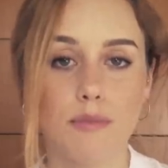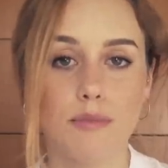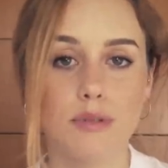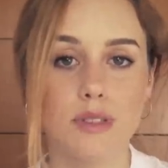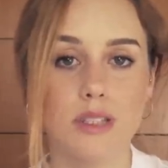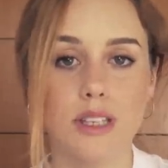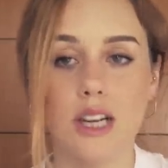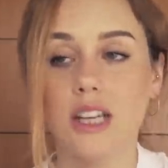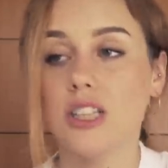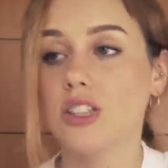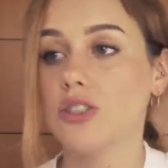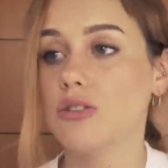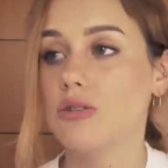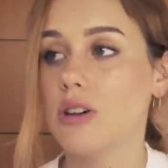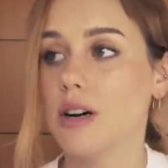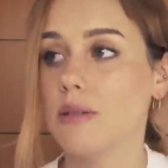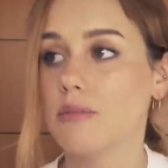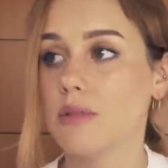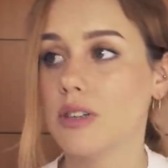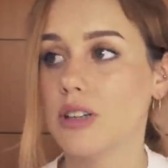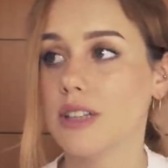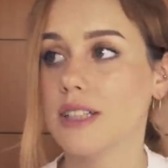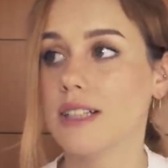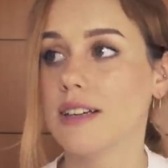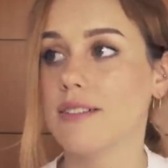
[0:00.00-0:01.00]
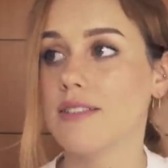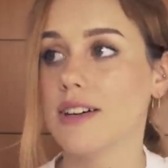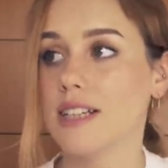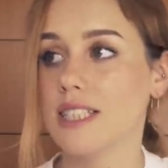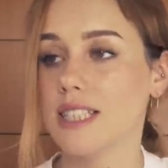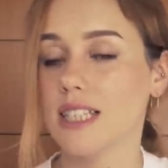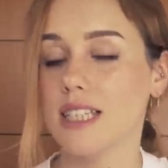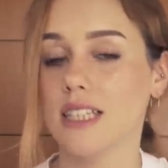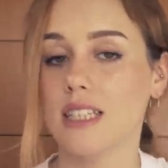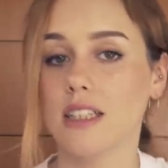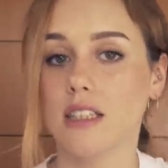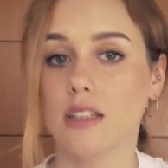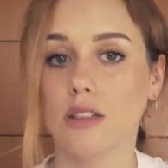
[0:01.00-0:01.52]
Straciłam trochę na
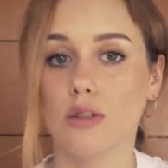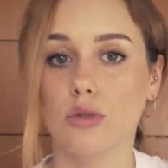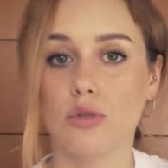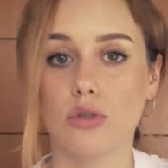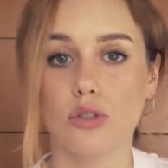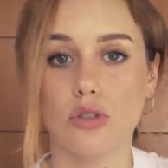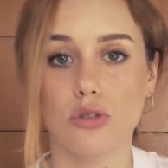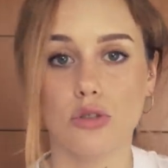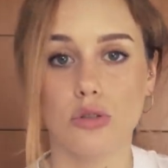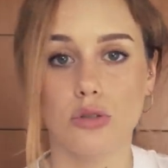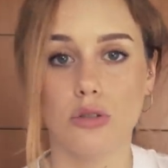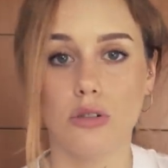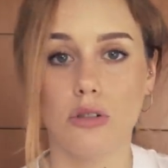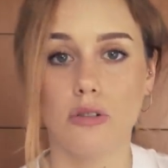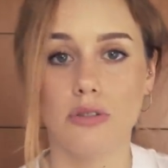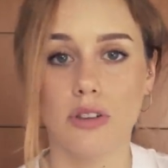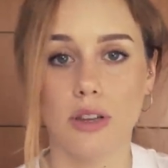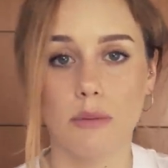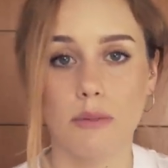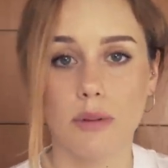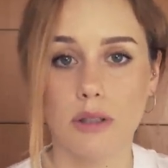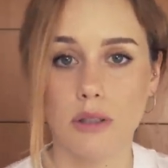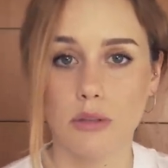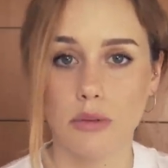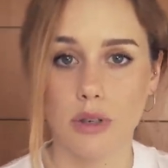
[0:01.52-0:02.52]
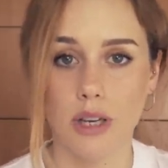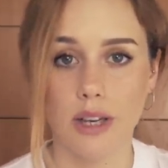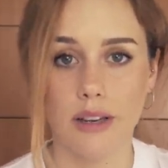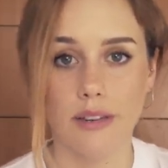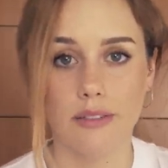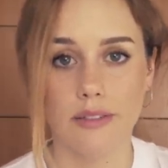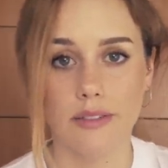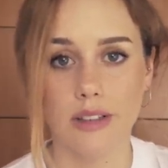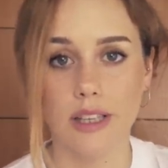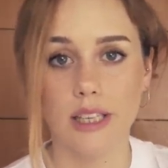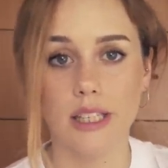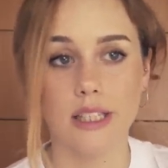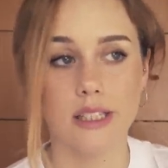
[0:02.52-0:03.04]
wadze i dużo ciuchów nie pasuje,
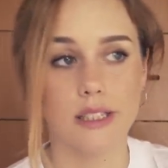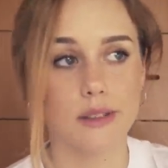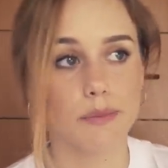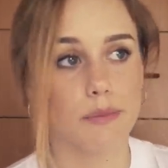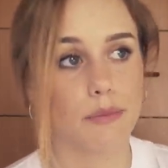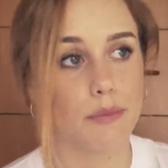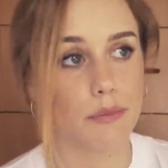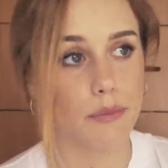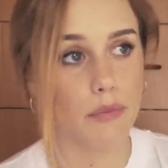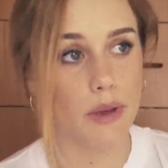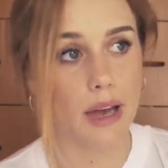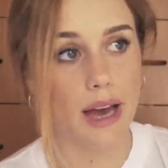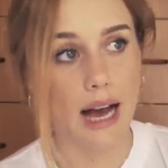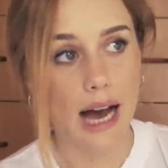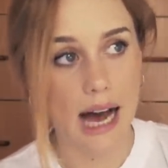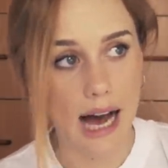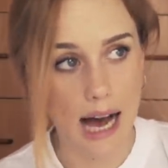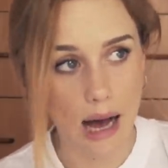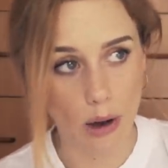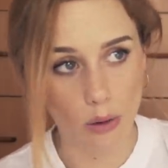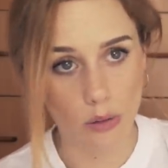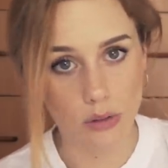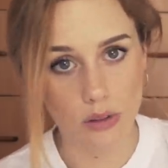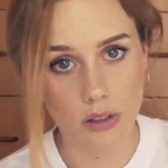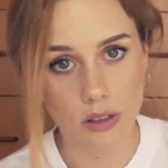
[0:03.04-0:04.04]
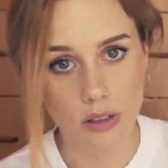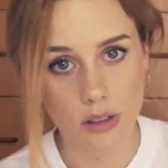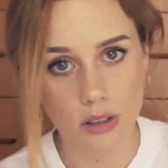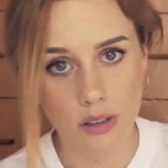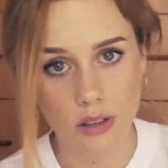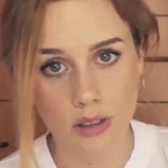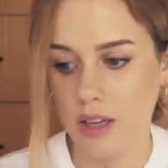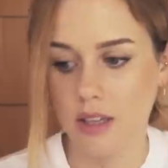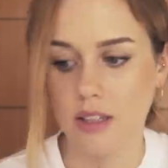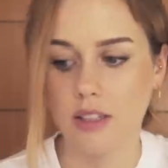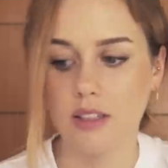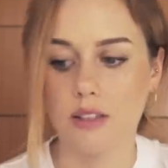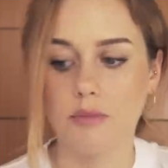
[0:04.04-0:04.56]
więc out.
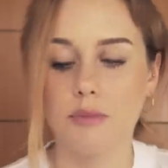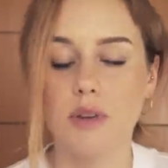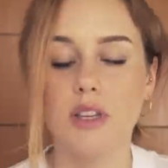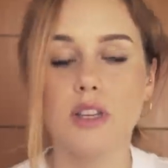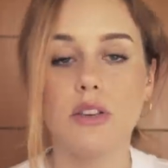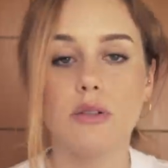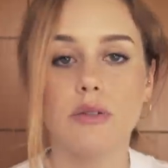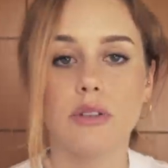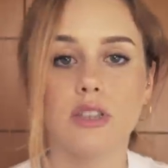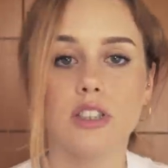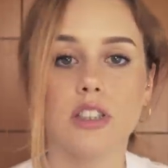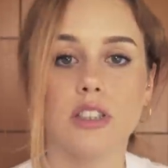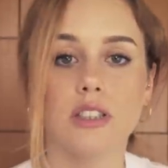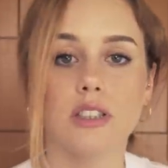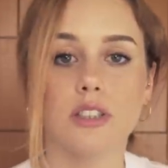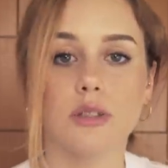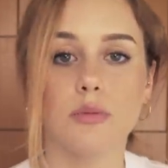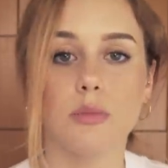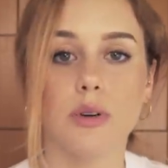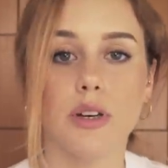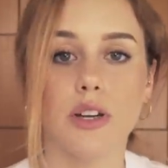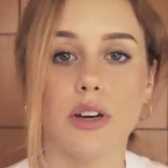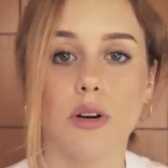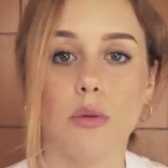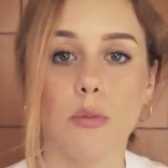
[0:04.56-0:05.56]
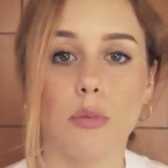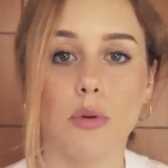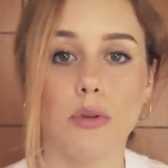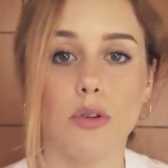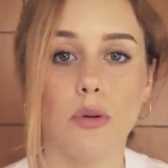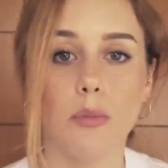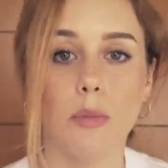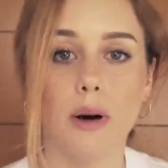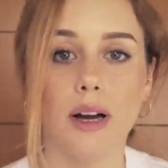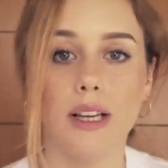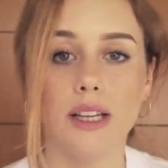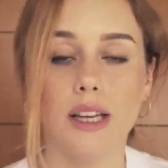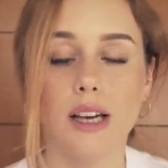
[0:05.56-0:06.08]
Zmieniły się też moje
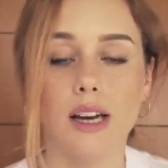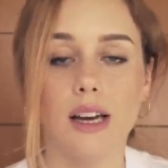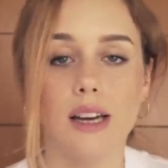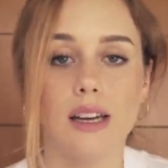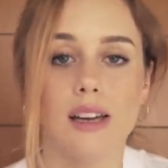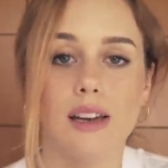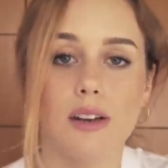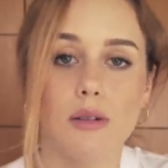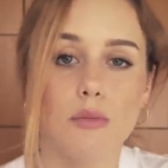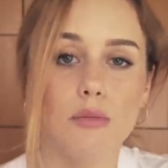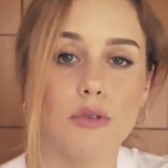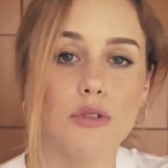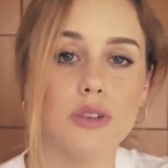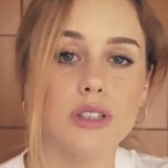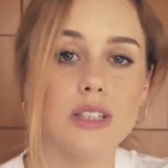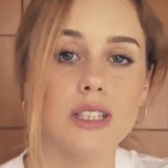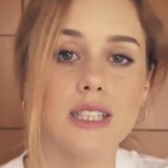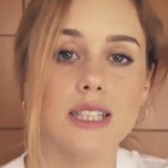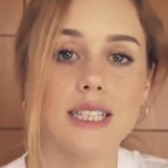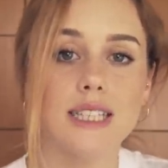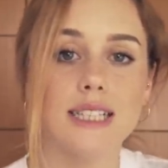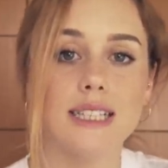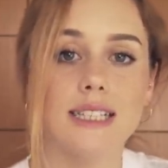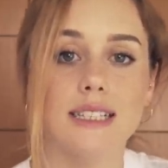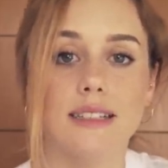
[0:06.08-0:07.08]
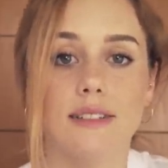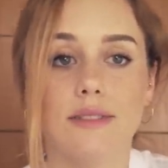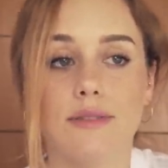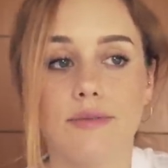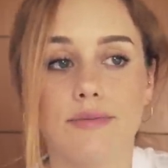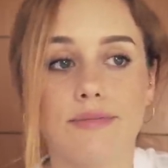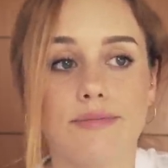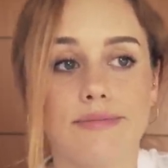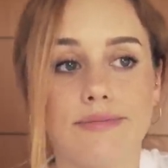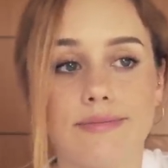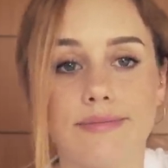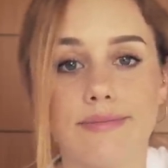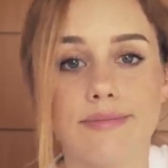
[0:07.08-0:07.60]
upodobania i mój styl.
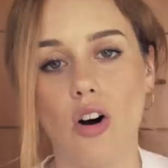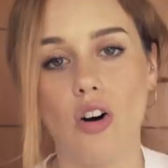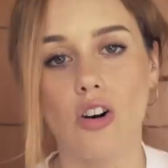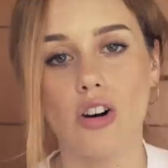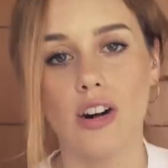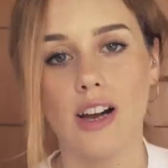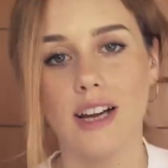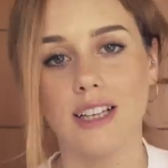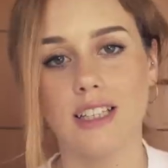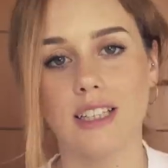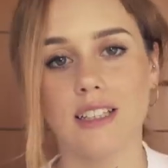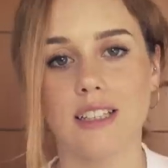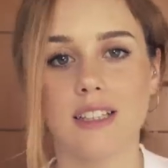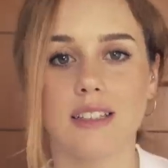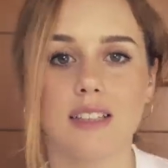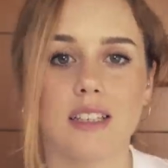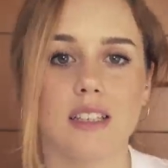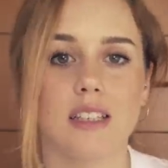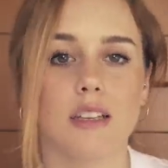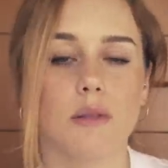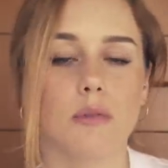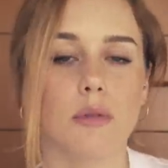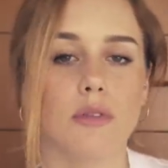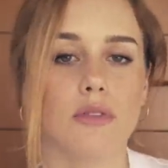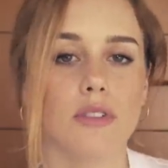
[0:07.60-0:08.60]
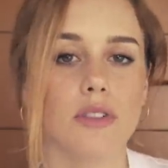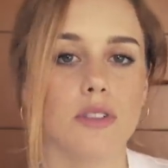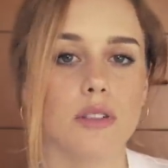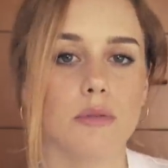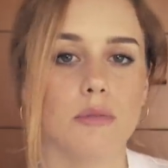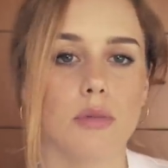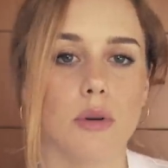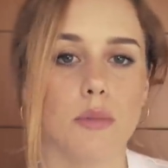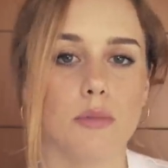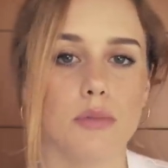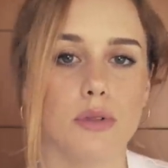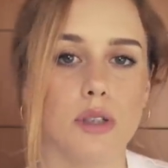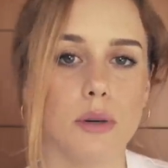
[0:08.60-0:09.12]
Organizacyjne powody
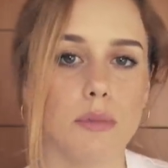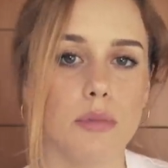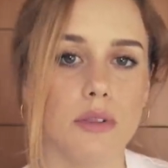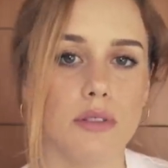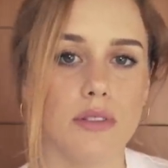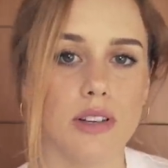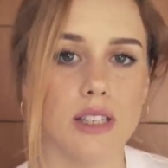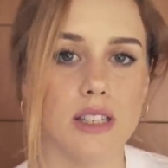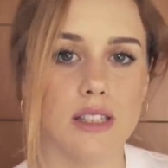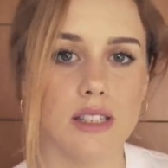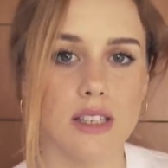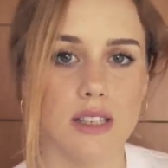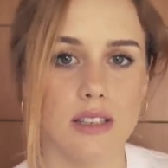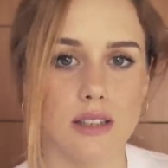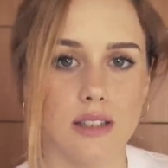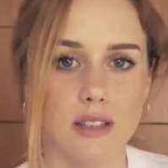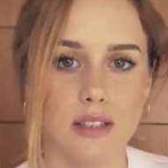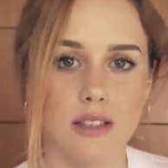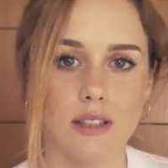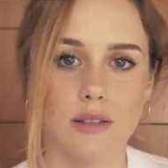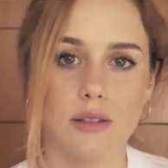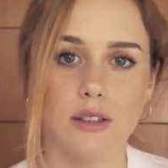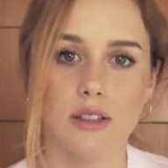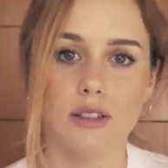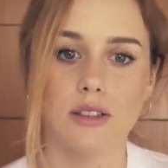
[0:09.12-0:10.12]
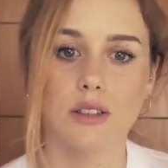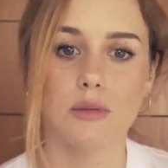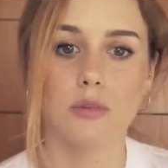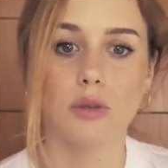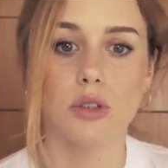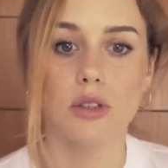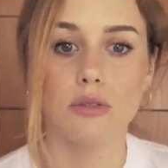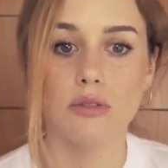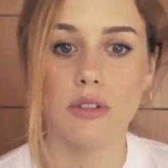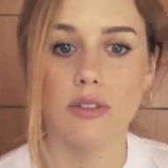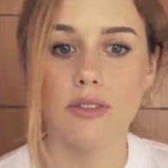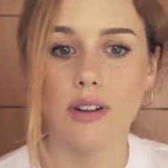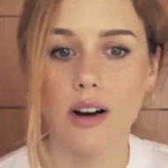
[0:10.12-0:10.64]
po przeprowadzce z,
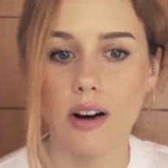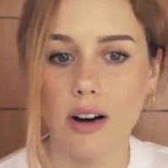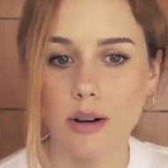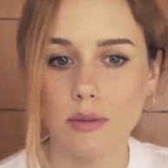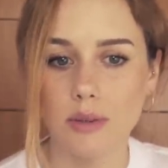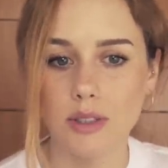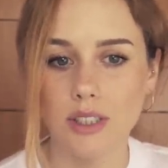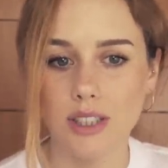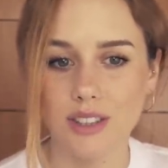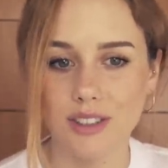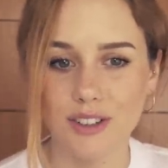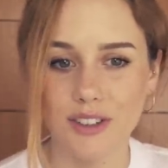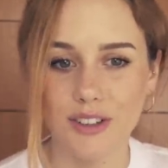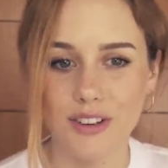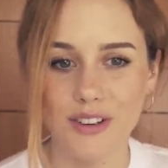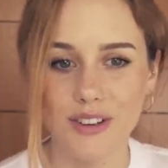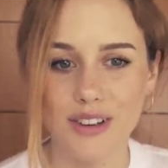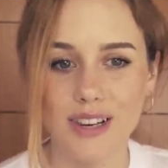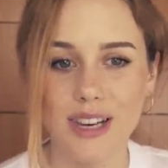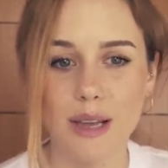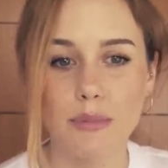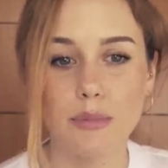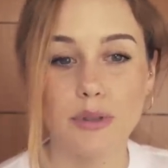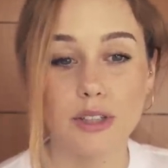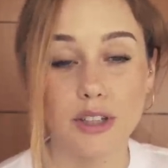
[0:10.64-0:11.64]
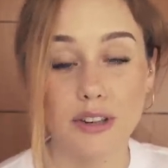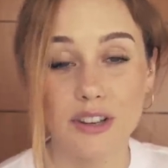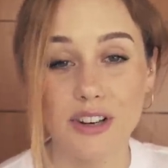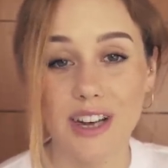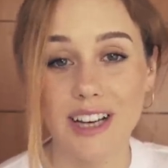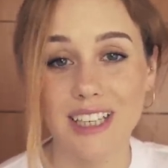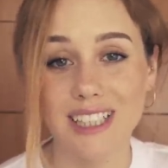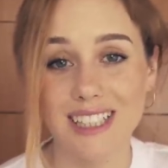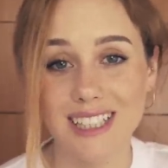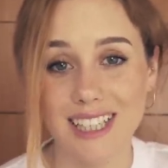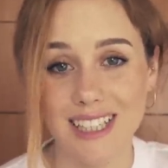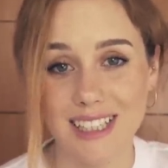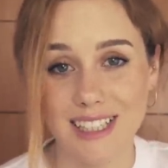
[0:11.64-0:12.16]
zmotywowałam się do lepszej
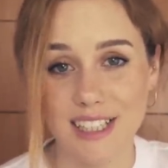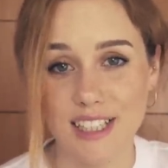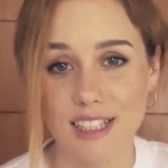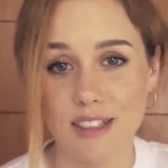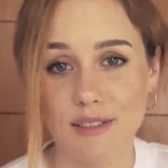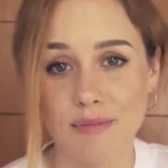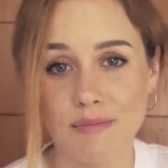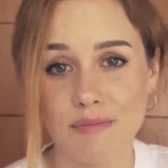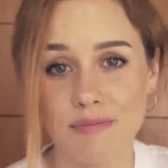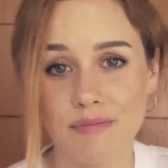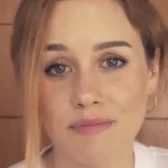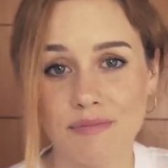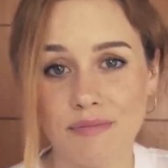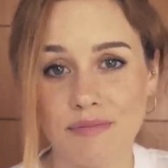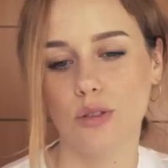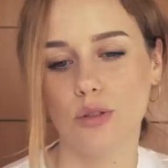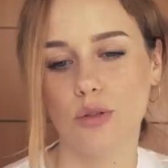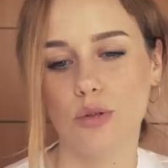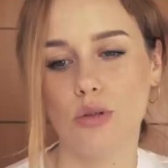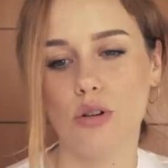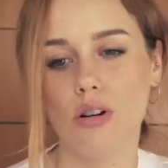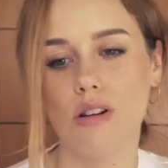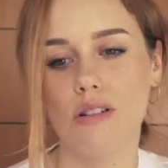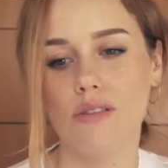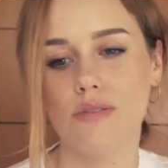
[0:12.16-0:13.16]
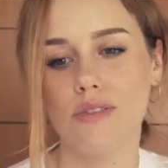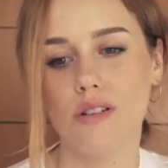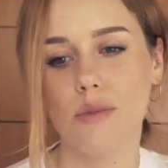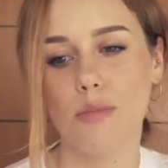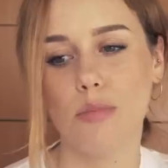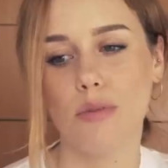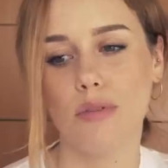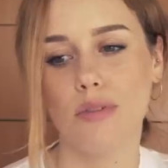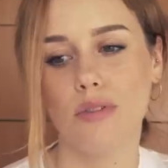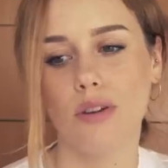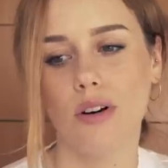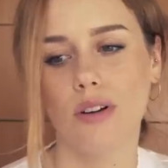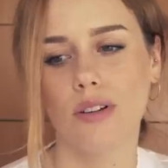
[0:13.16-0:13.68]
organizacji. Duchowe
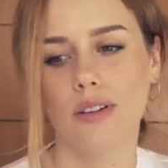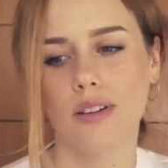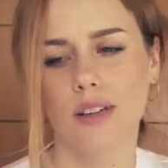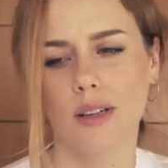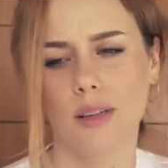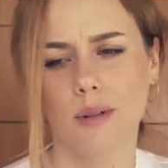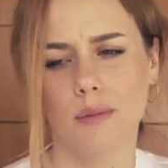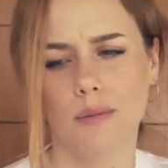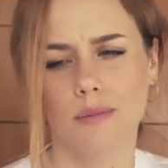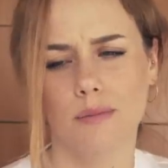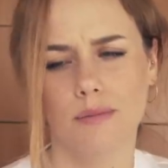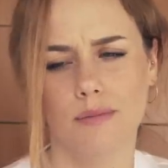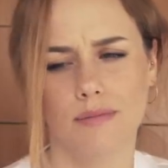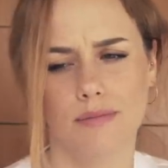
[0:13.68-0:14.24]
powody.